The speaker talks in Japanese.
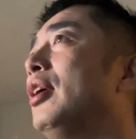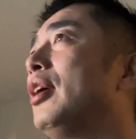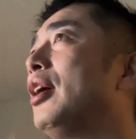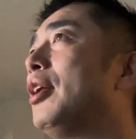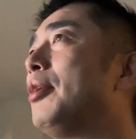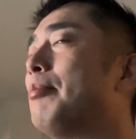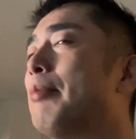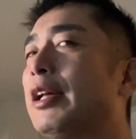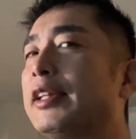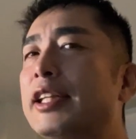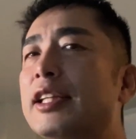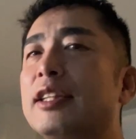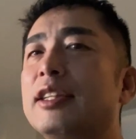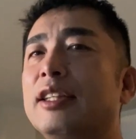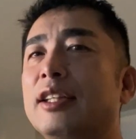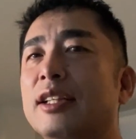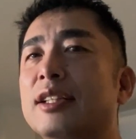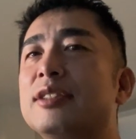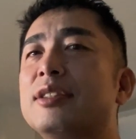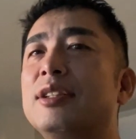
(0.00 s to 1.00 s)
あの待てっ
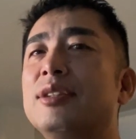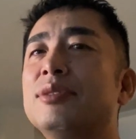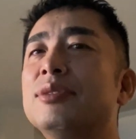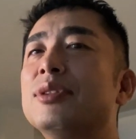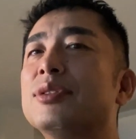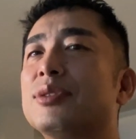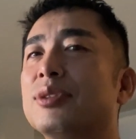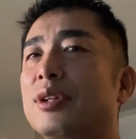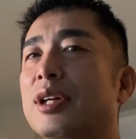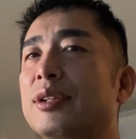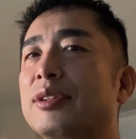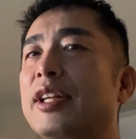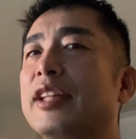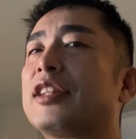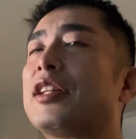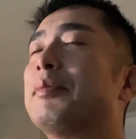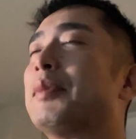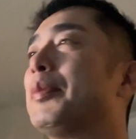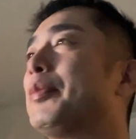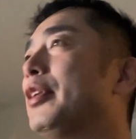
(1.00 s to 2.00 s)
てやらされるんですよあの
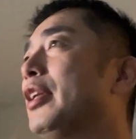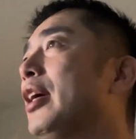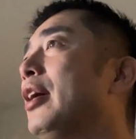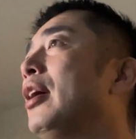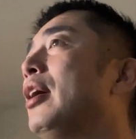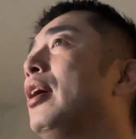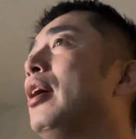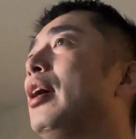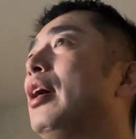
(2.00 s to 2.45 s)
立ったままね、